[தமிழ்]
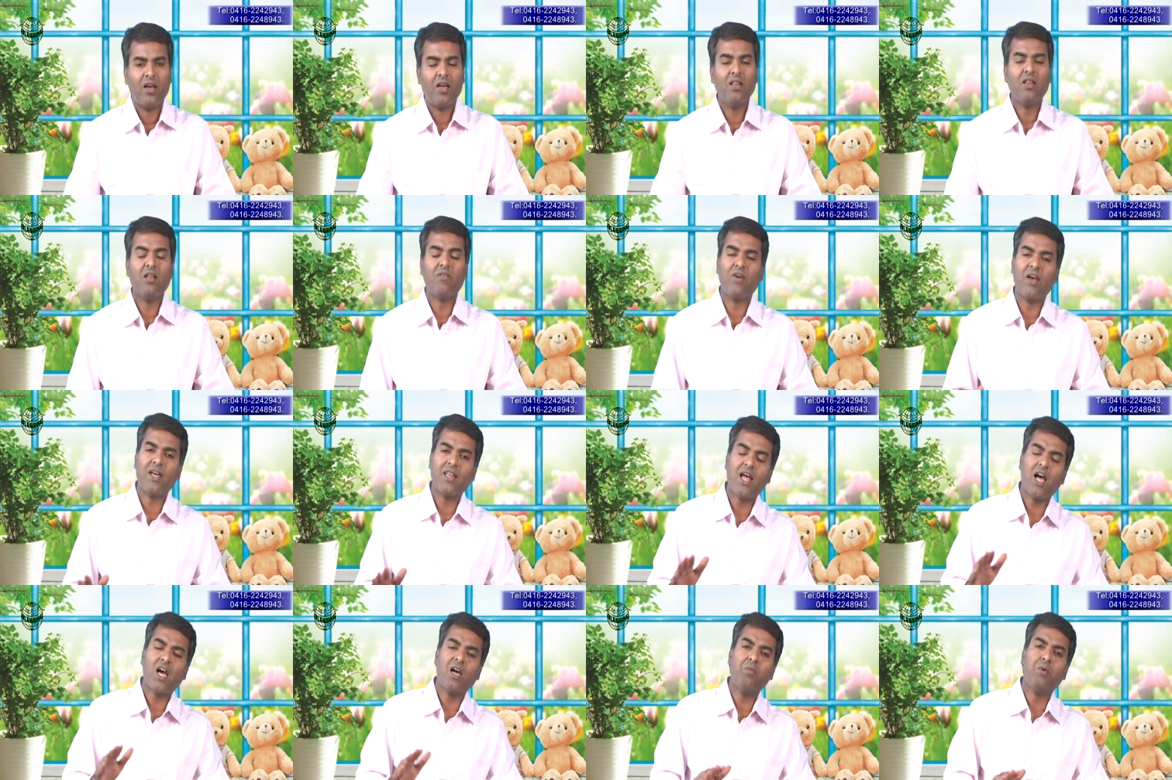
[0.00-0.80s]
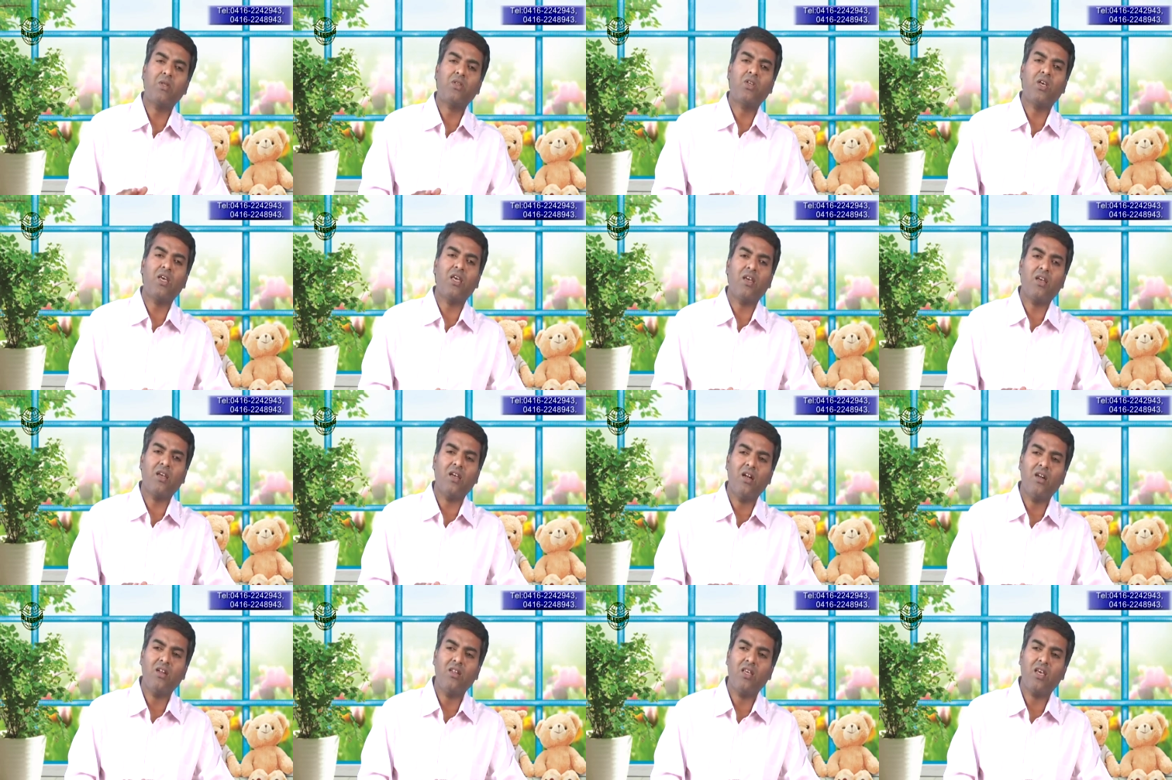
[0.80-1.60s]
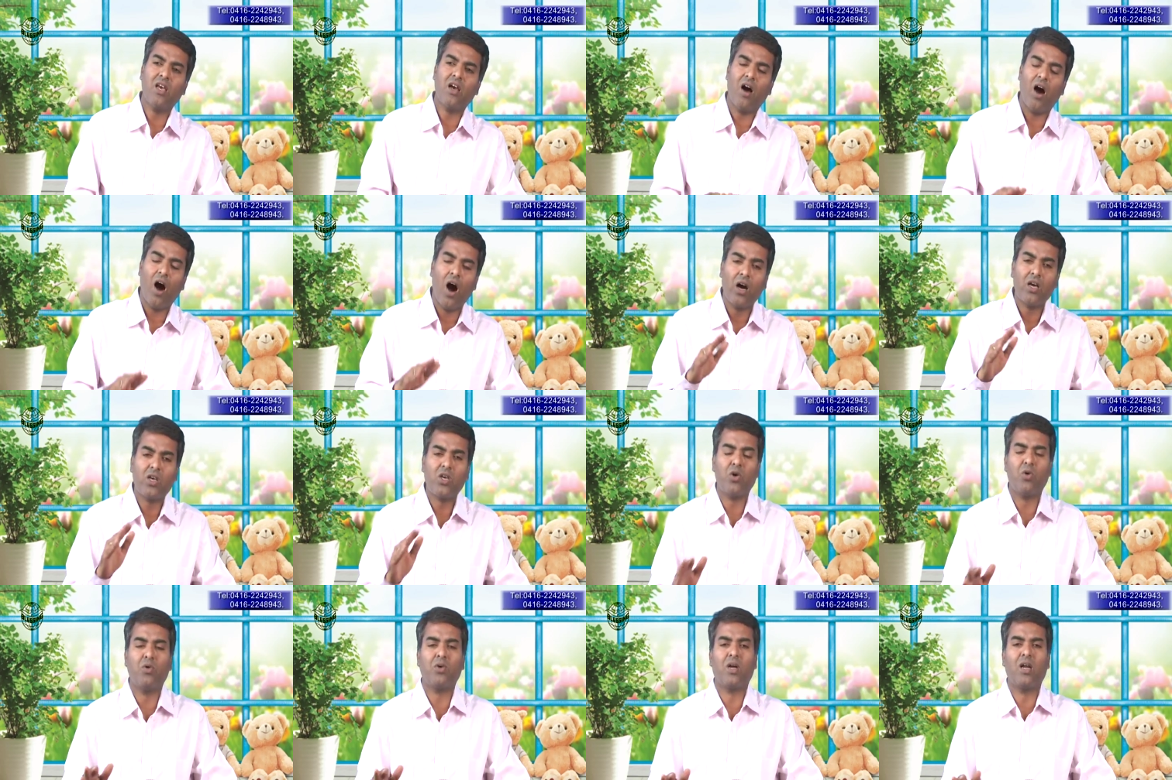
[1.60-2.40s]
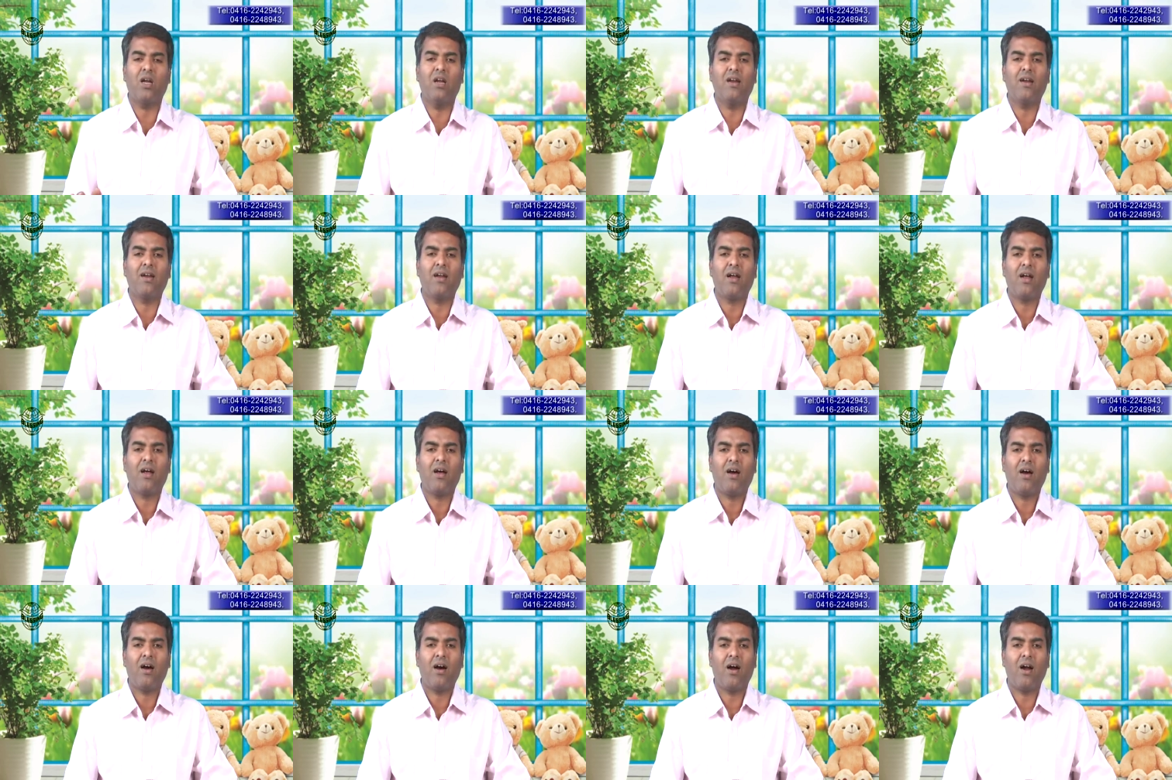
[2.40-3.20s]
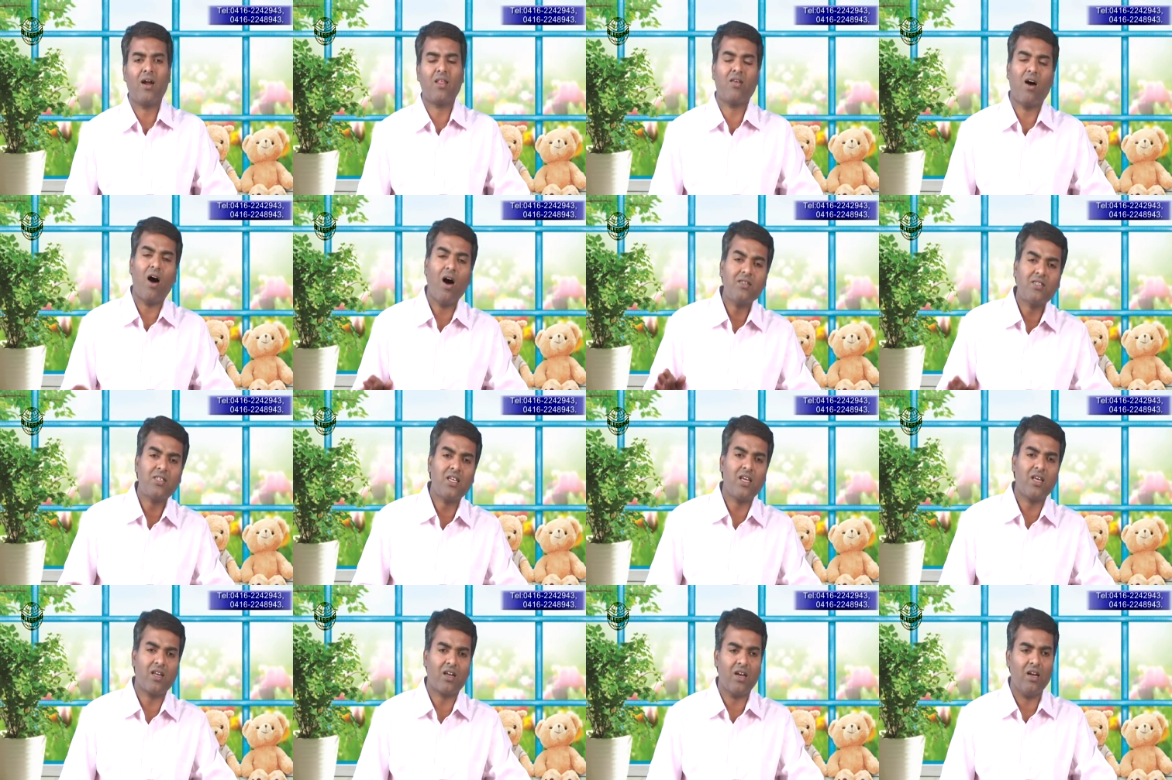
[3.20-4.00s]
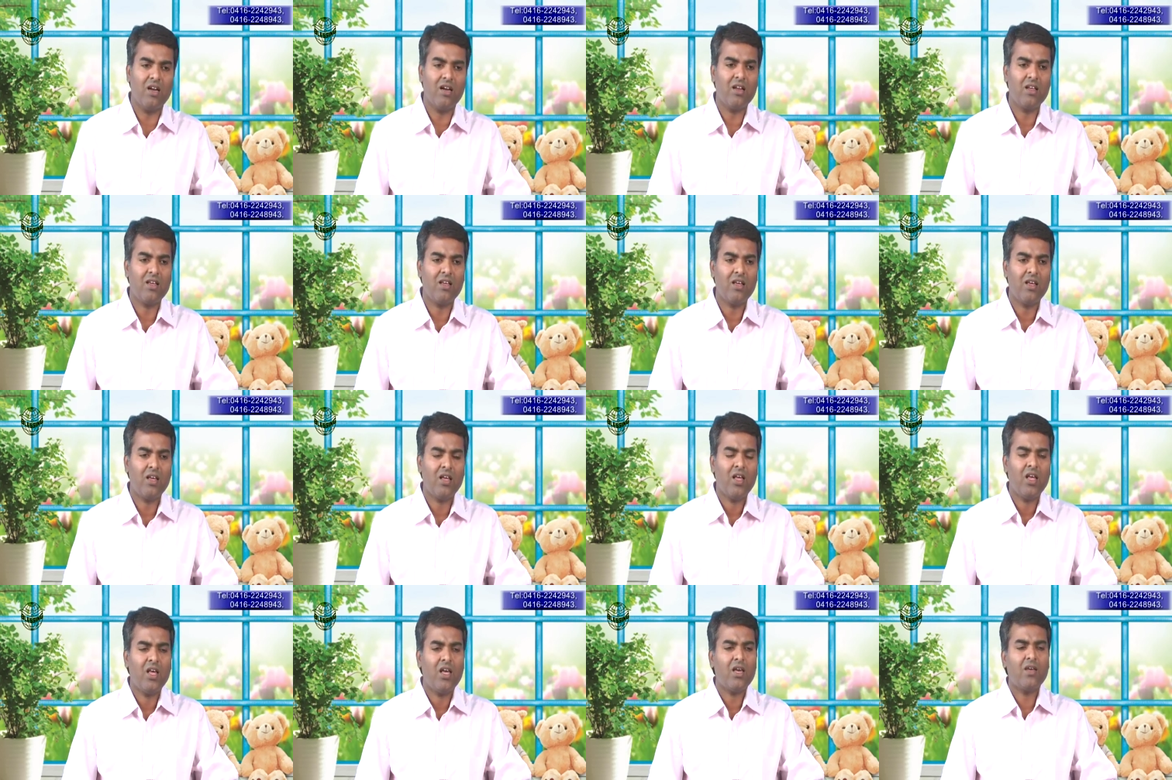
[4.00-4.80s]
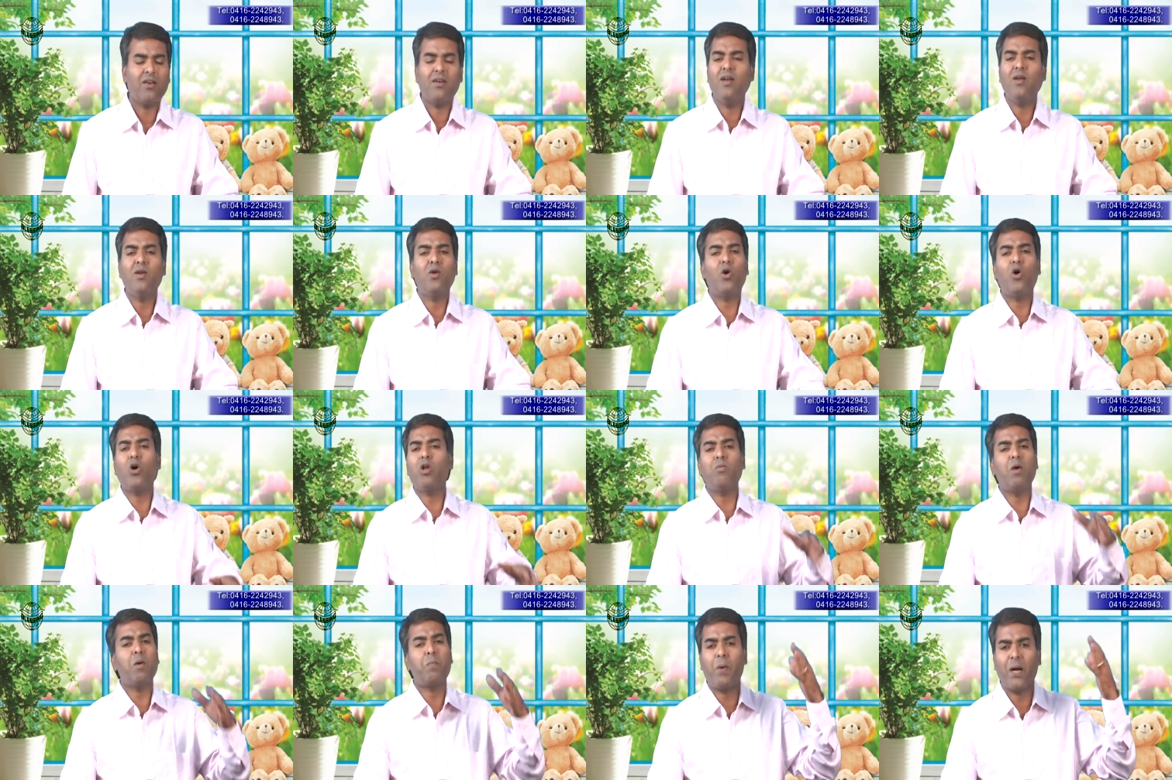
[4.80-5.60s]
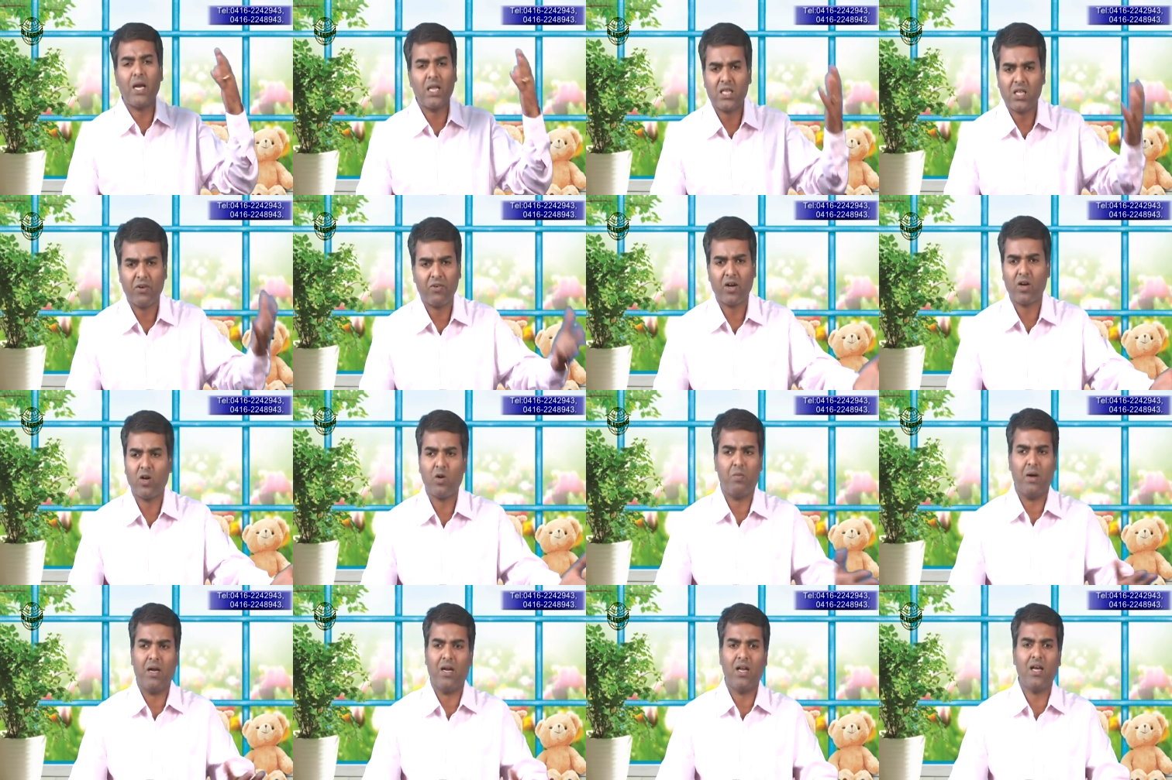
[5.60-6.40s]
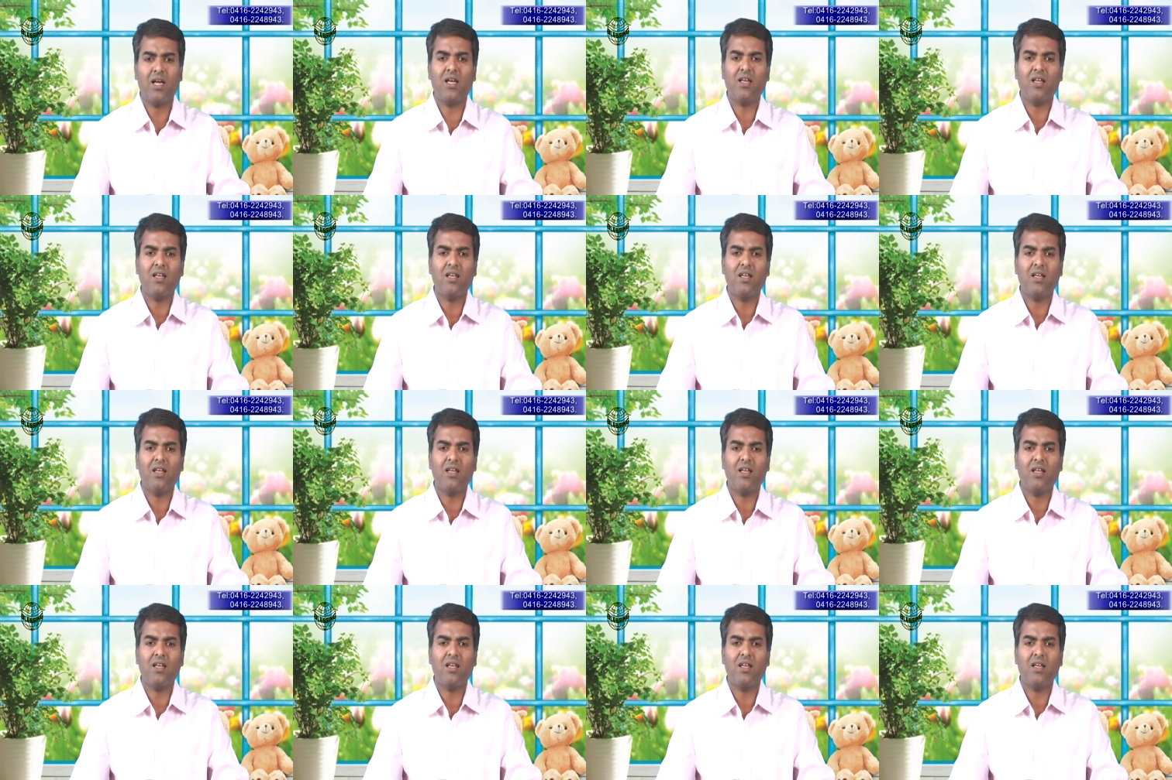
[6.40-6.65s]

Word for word: இந்த வேதாகமத்தை எழுதிய ஆக்கியோன்கள் அல்லது ஆசிரியர்கள் எல்லோருமே படித்தவர்களும் அல்ல